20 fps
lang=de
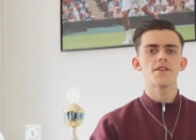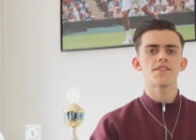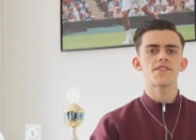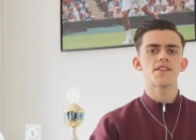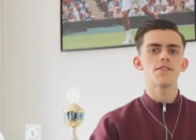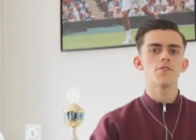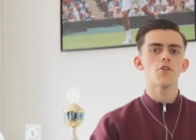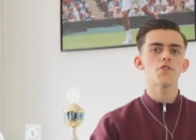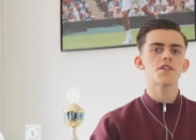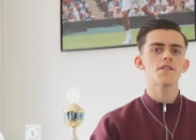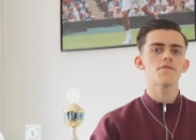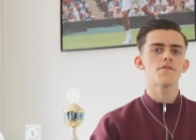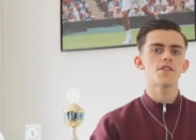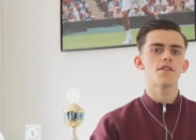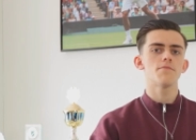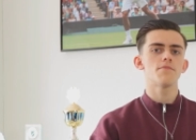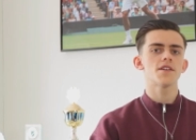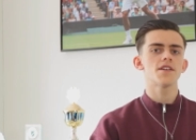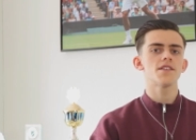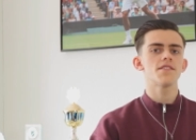mir ein Patient auch
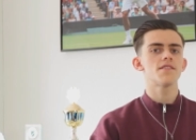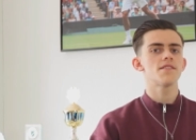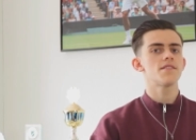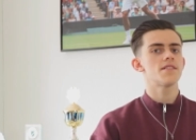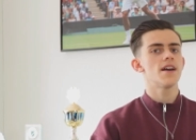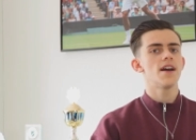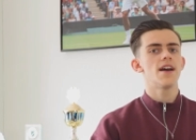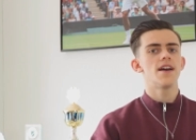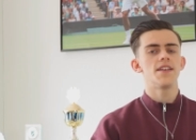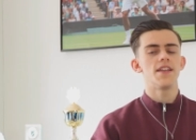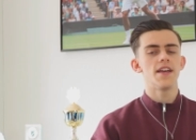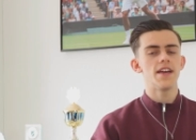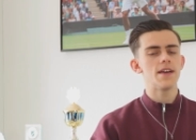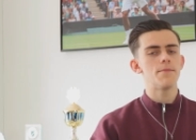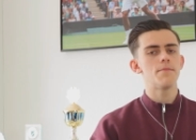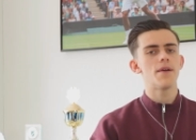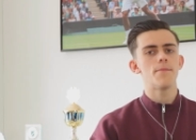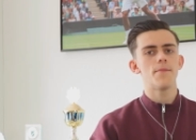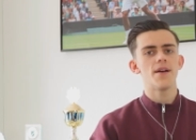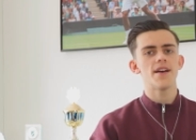davon berichtet, der
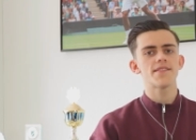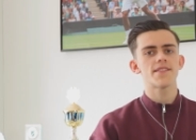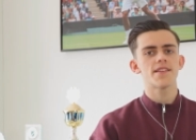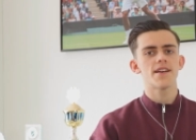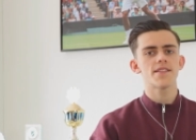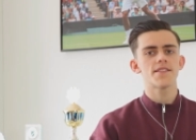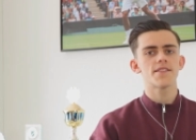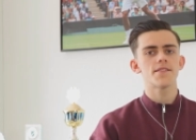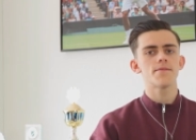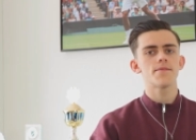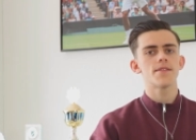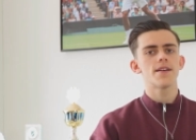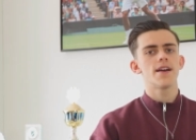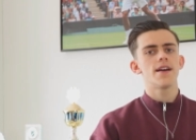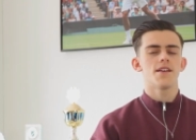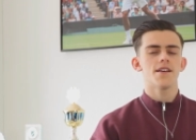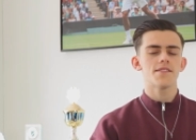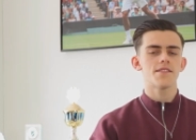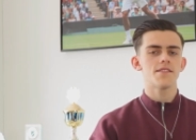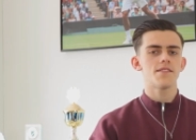eben MS hatte,
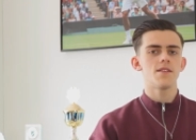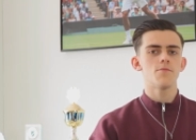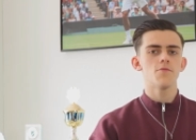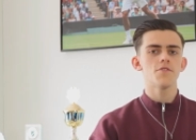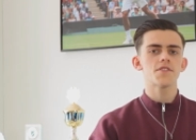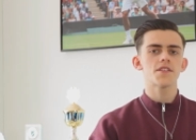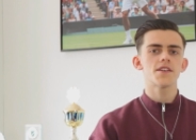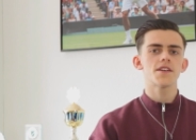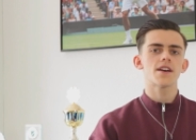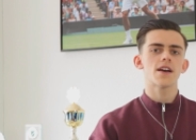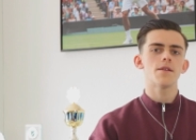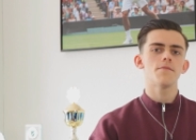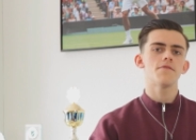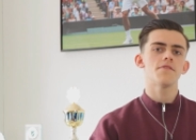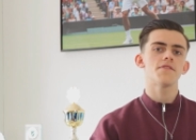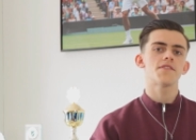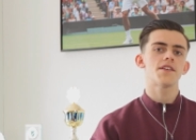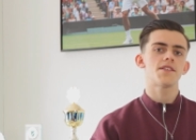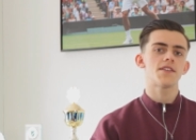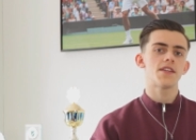dass sich die
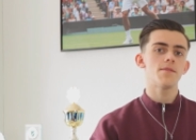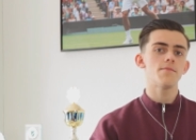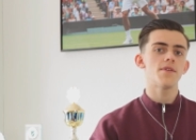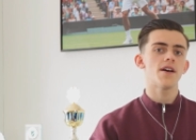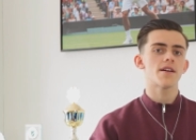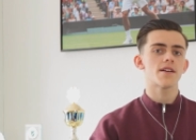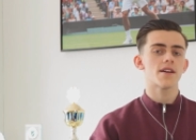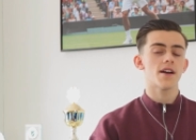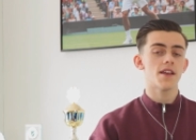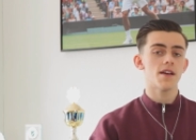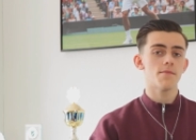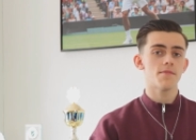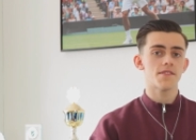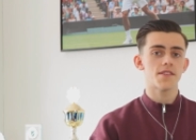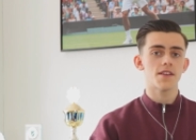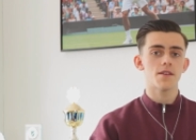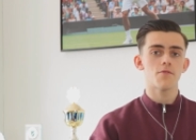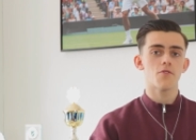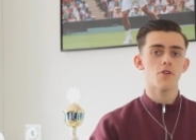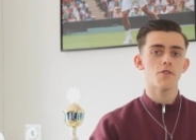Muskelkrämpfe, seitdem er
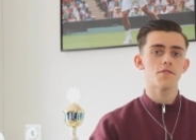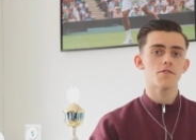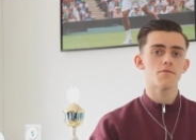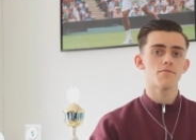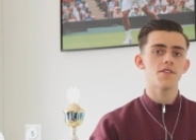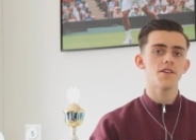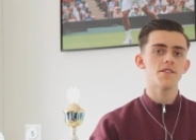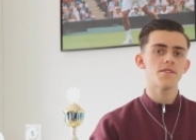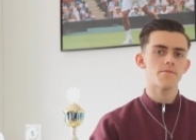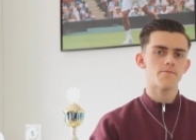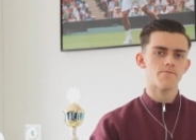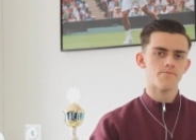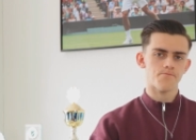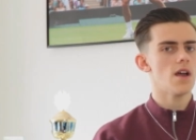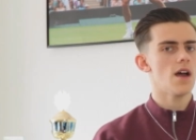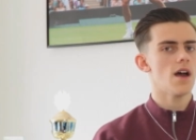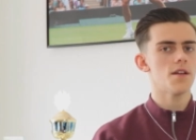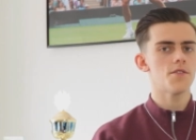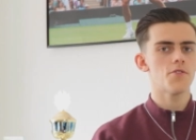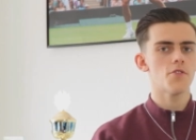Cannabis eben konsumiert,
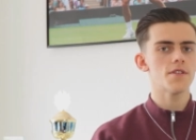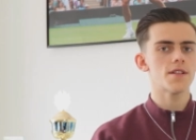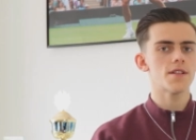ja,